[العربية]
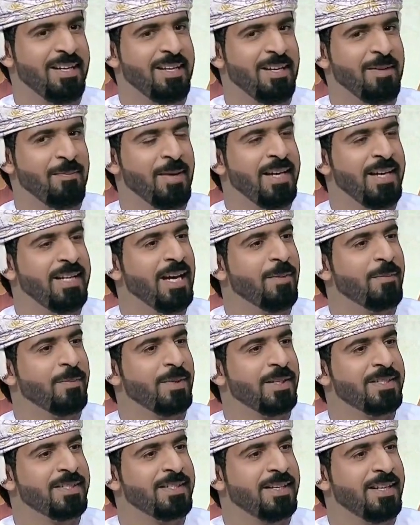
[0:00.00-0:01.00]
آه ما هي
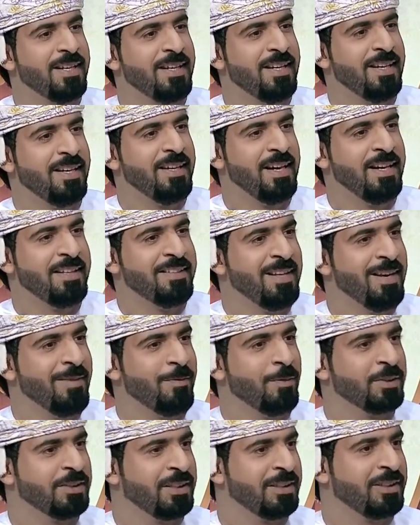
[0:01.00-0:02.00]
أبرز آه
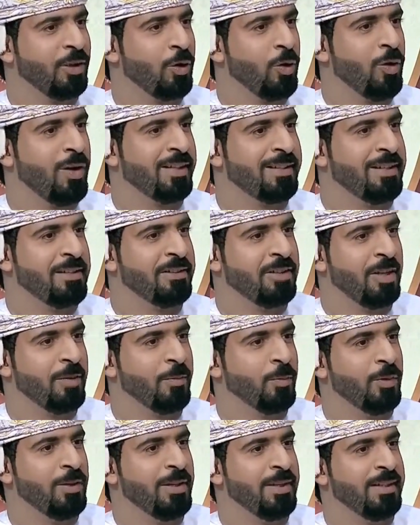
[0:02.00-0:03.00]
الأهداف والتطلعات اللي
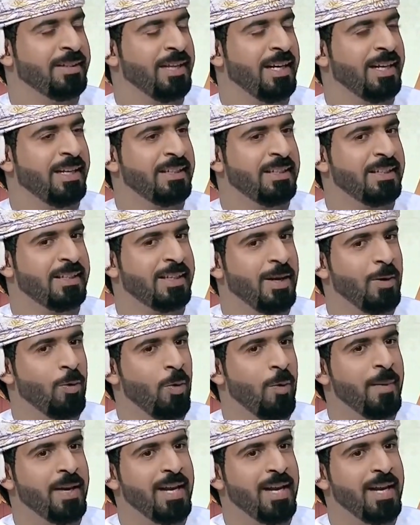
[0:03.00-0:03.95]
ترمون لتحقيقها وما